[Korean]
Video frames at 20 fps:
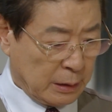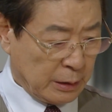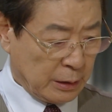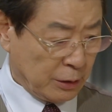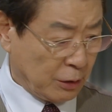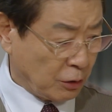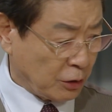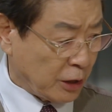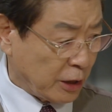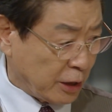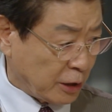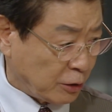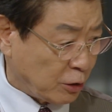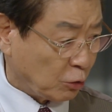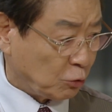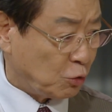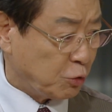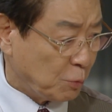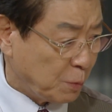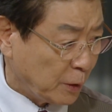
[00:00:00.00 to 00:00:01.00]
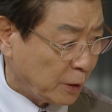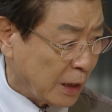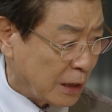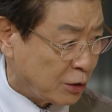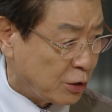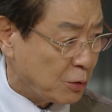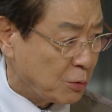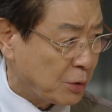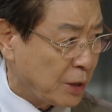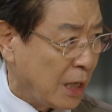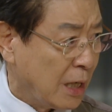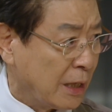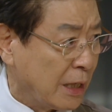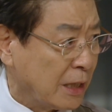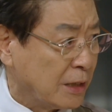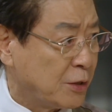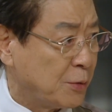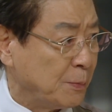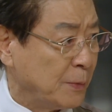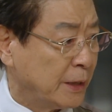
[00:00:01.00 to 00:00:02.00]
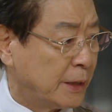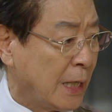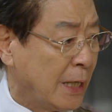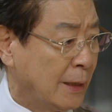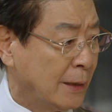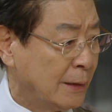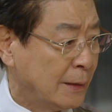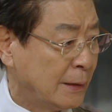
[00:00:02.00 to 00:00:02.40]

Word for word: 이런 일은 저두 번 다시 없게 하겠습니다.